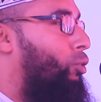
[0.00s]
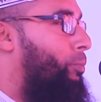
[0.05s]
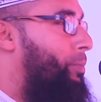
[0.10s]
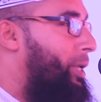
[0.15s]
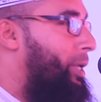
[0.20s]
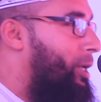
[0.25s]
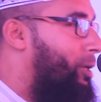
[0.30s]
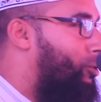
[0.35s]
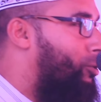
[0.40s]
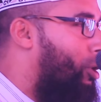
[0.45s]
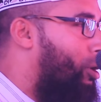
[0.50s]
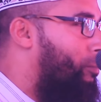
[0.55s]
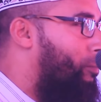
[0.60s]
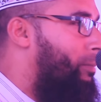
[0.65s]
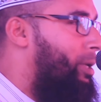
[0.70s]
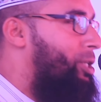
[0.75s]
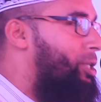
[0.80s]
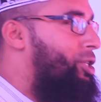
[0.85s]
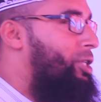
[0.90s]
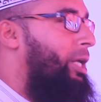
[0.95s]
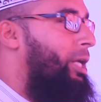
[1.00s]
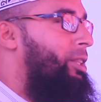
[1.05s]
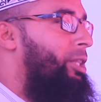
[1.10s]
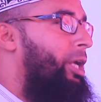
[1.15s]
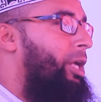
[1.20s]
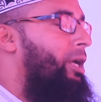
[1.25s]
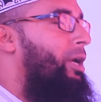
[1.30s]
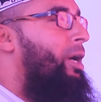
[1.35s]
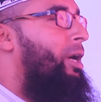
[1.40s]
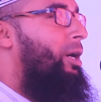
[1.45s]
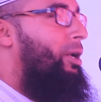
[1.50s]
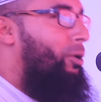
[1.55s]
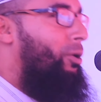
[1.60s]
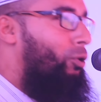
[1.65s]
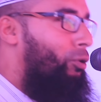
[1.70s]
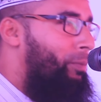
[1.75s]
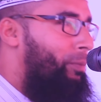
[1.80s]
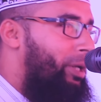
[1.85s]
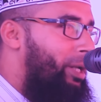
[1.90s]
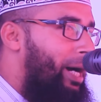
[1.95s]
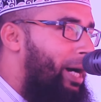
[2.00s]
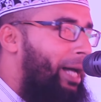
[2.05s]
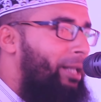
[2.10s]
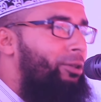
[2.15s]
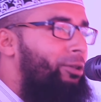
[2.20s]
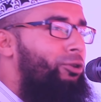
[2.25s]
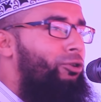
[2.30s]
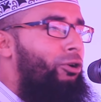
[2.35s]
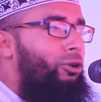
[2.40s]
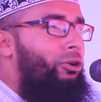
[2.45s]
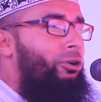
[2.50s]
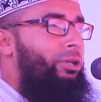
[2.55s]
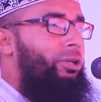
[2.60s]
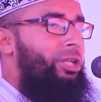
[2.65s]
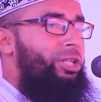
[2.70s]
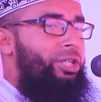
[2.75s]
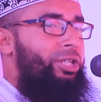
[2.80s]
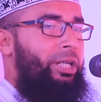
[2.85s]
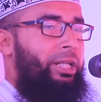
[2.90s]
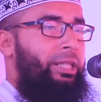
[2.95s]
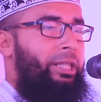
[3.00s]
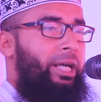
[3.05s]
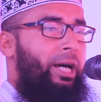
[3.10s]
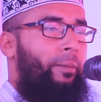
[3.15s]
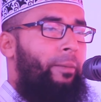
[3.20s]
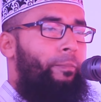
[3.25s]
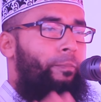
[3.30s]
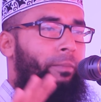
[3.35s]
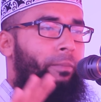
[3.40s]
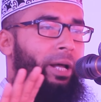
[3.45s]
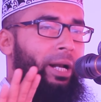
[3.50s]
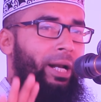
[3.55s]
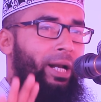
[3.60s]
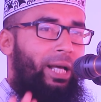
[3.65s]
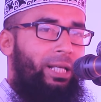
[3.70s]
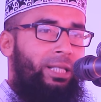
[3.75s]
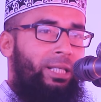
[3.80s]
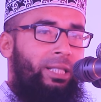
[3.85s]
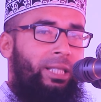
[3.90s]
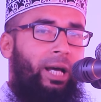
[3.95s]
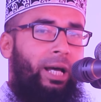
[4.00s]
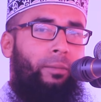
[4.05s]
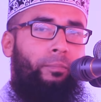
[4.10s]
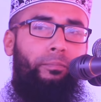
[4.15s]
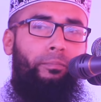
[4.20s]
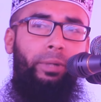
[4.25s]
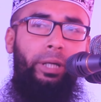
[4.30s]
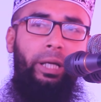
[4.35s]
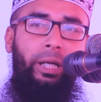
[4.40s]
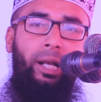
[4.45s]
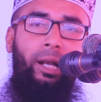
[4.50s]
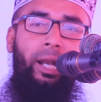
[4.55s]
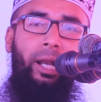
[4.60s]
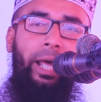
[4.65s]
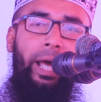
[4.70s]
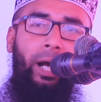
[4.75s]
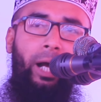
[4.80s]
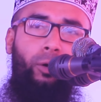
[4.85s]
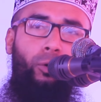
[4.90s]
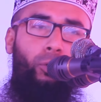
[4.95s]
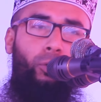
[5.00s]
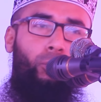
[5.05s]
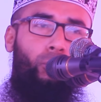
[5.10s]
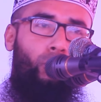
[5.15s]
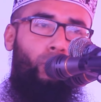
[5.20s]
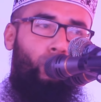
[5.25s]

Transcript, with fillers: নবীর কর্মের সাথে নবীর আন্দোলনের সাথে আপনার রাস্তার মিল এখনো